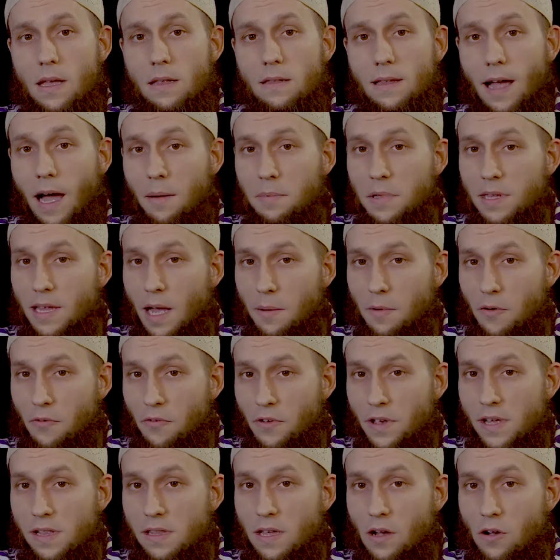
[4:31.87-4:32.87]
Damit aber
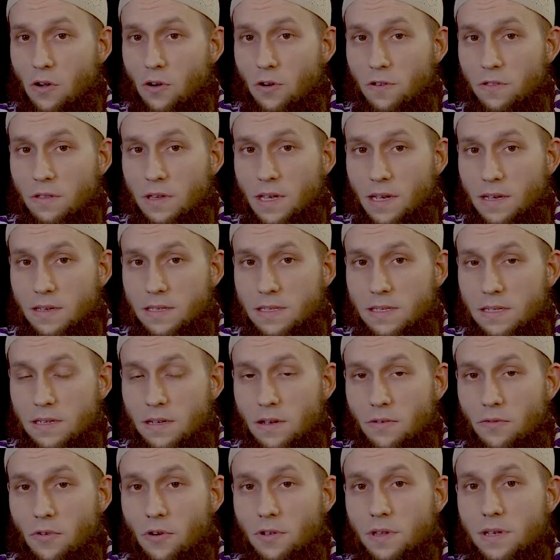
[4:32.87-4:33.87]
fehlt der Kontext,
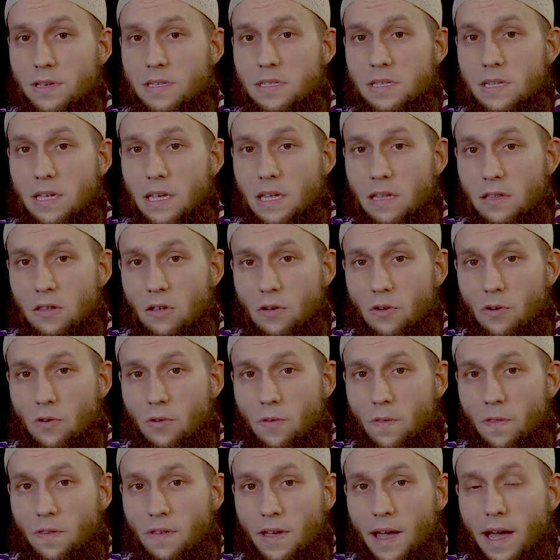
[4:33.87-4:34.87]
vor dessen
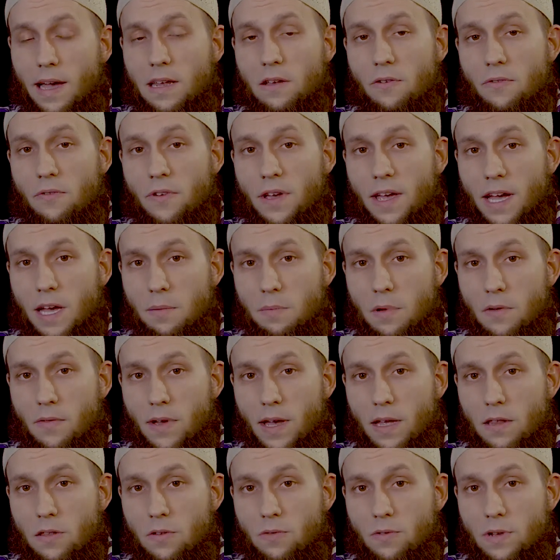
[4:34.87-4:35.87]
Hintergrund eine faire
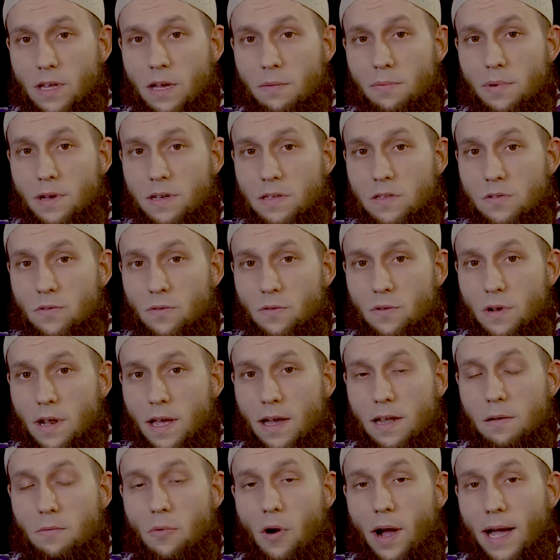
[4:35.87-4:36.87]
Bewertung der Person
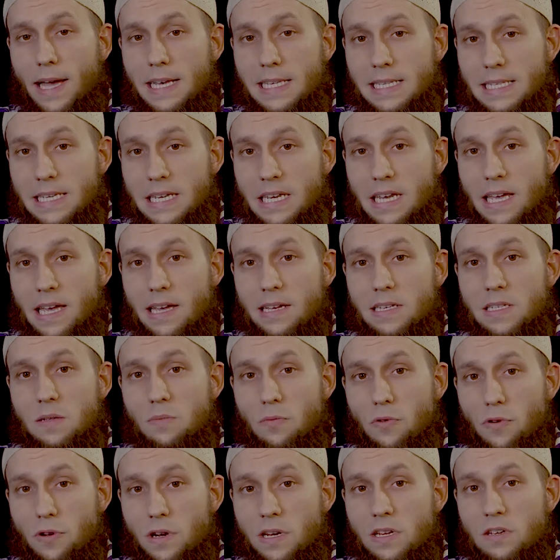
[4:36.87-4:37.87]
El-Mohaisini erst
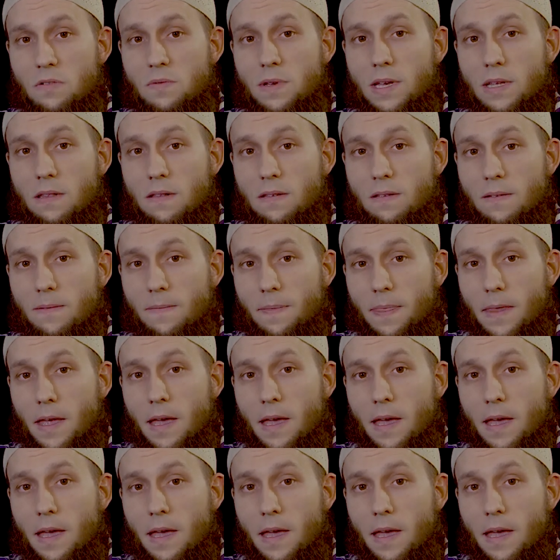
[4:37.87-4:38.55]
möglich wird.